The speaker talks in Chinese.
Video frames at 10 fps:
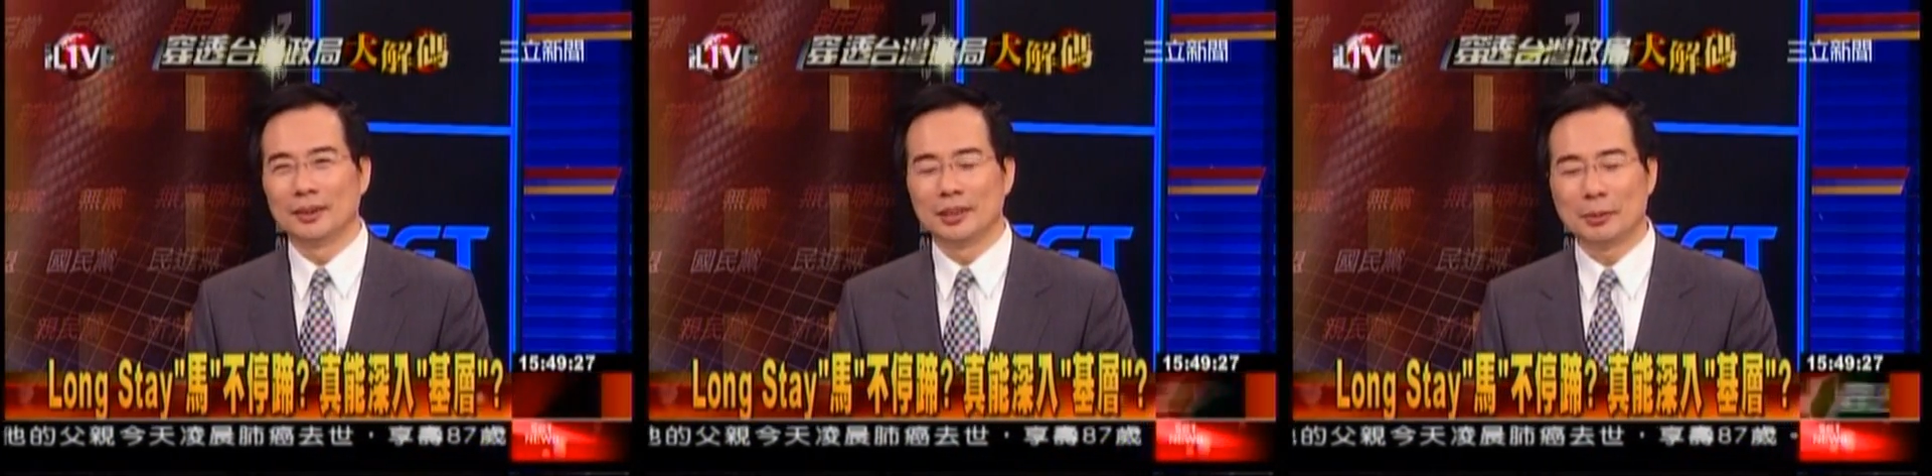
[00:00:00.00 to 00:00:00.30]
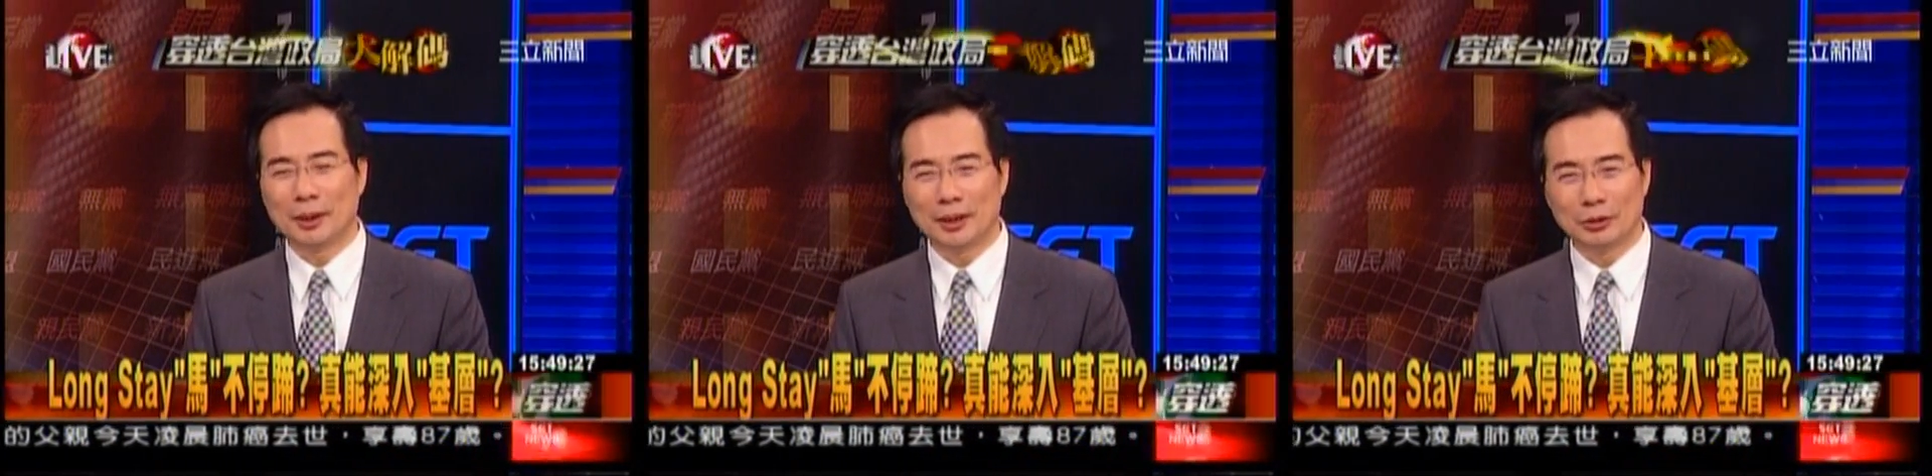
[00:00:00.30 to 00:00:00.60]

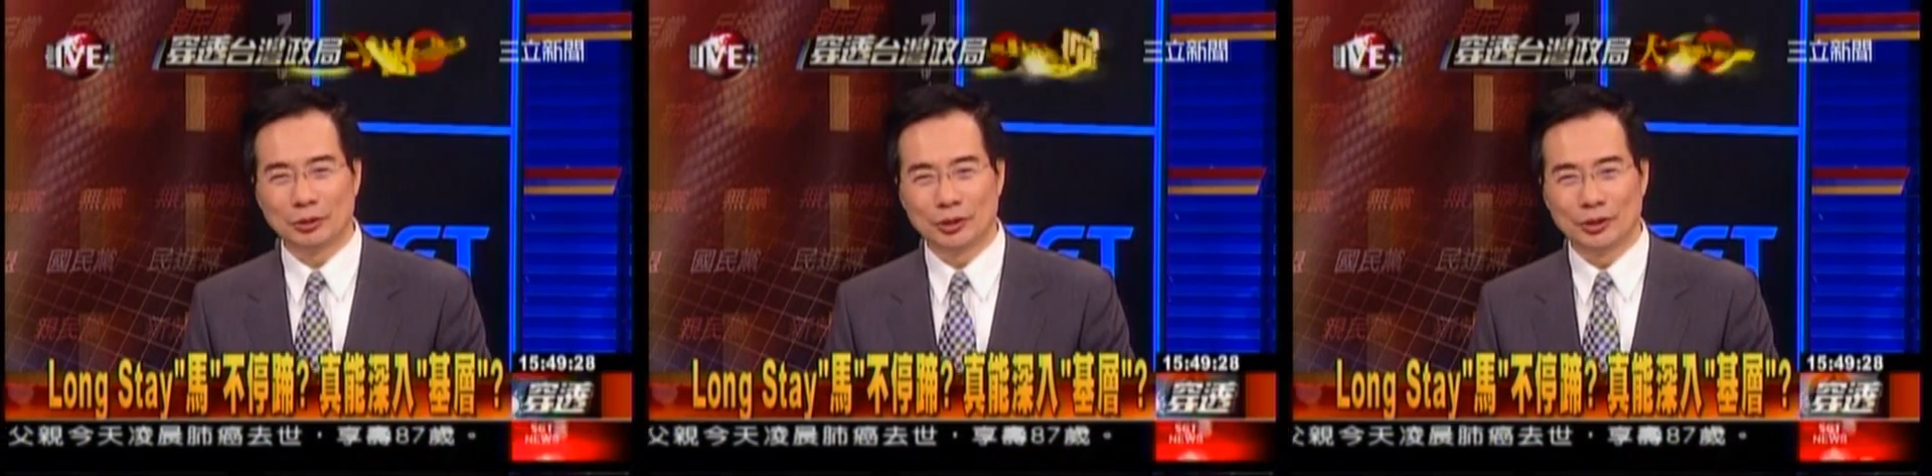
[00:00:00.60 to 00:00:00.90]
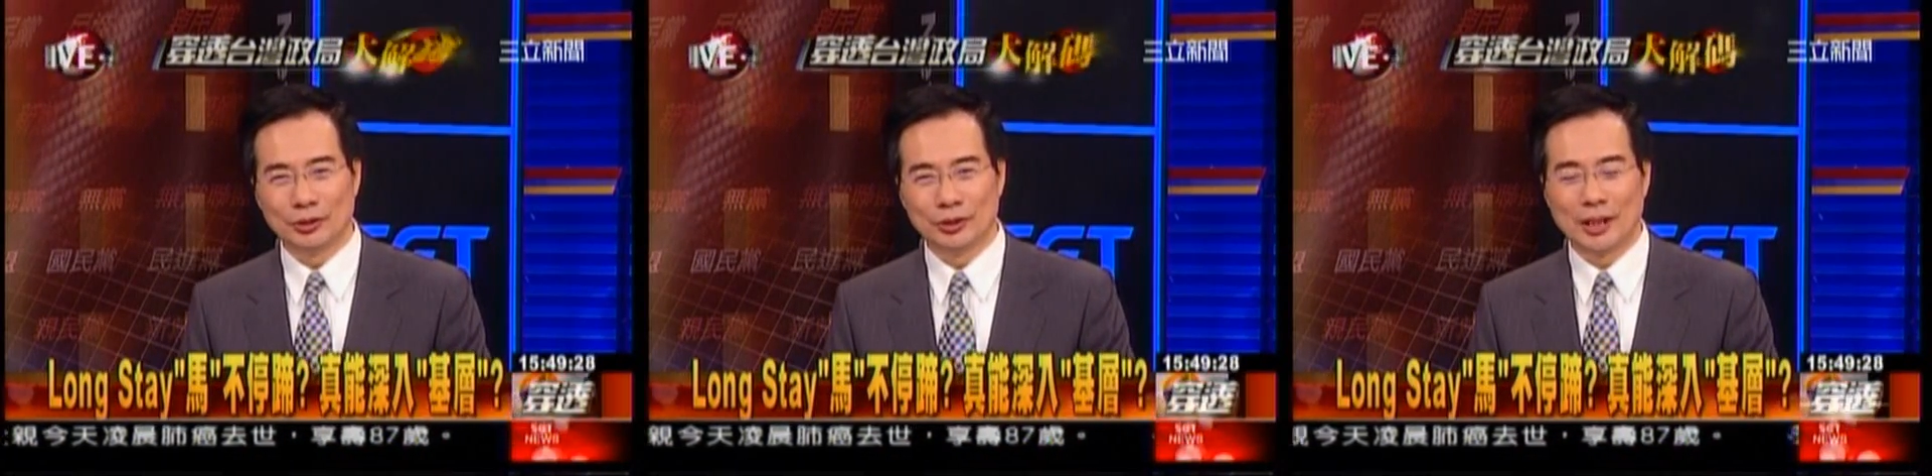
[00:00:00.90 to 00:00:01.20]
即摆英顿
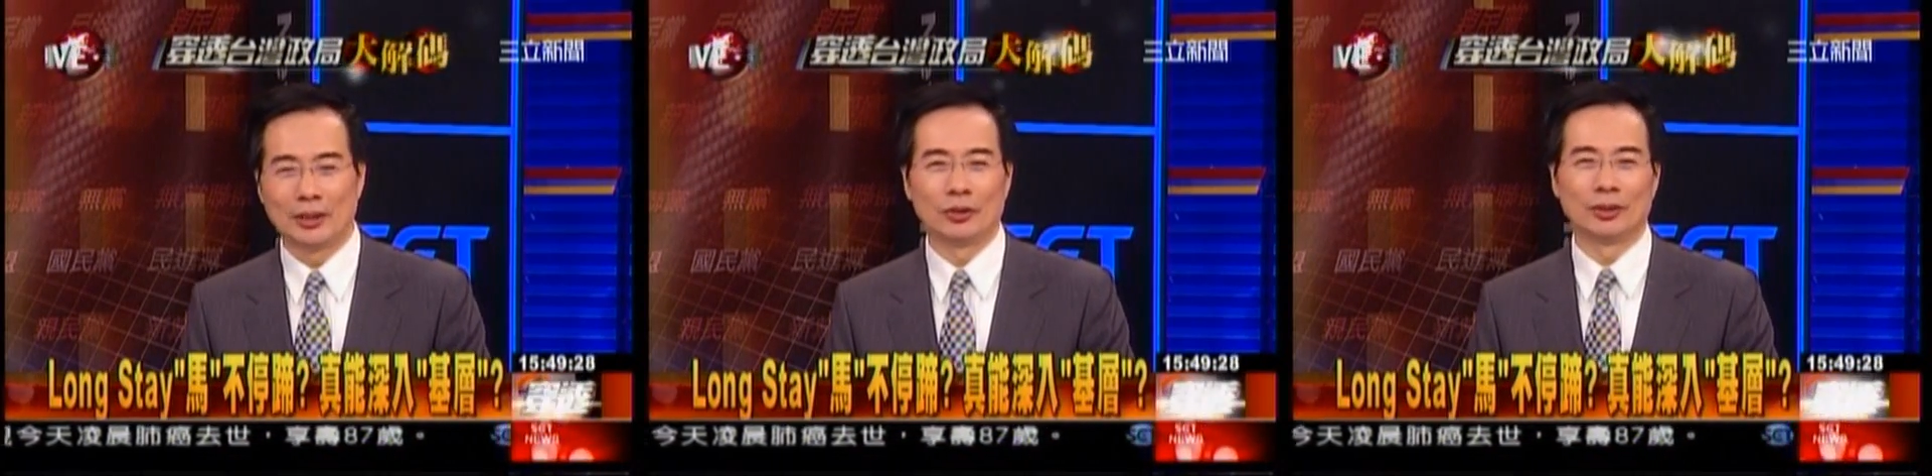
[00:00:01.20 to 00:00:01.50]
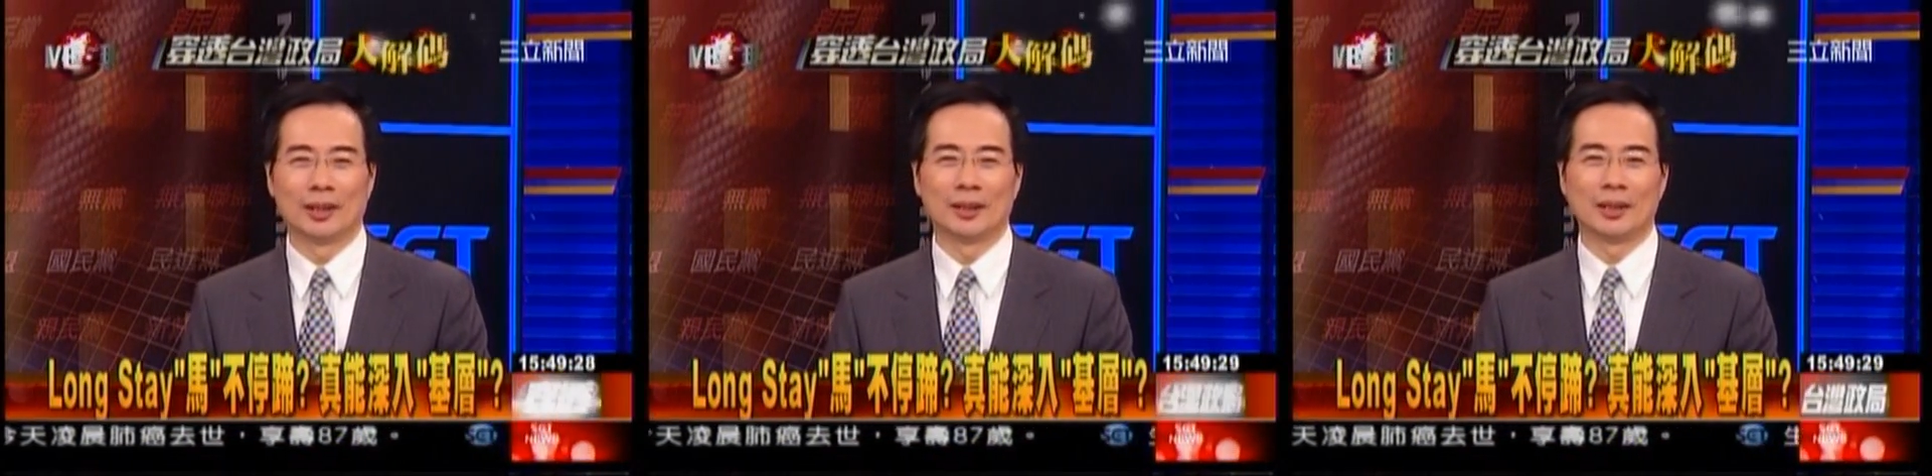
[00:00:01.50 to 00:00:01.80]
就下
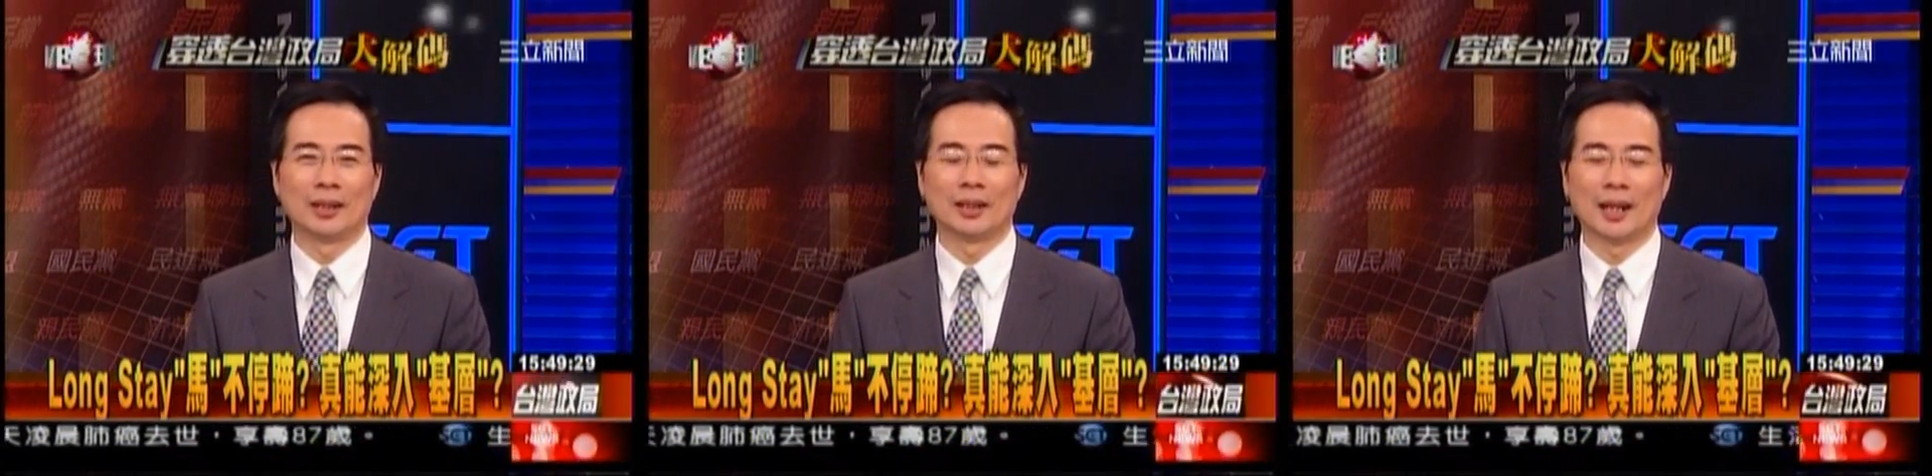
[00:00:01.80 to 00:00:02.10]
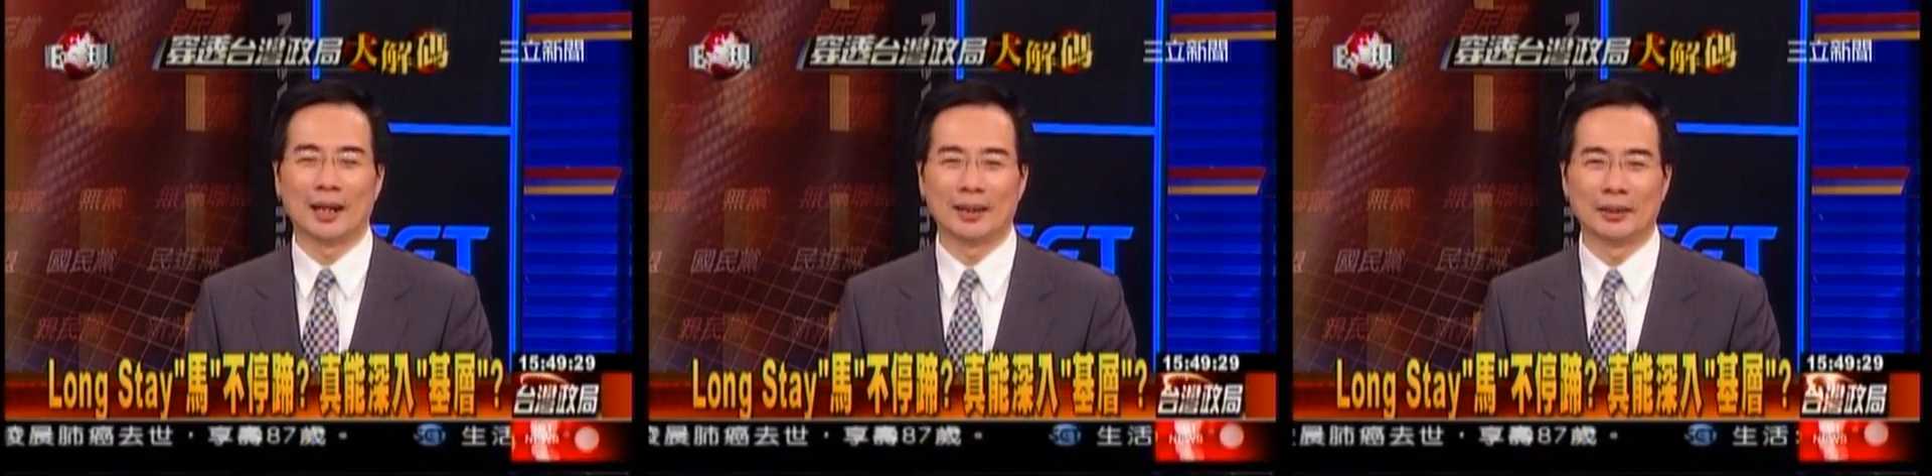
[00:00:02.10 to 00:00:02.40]
中等个天下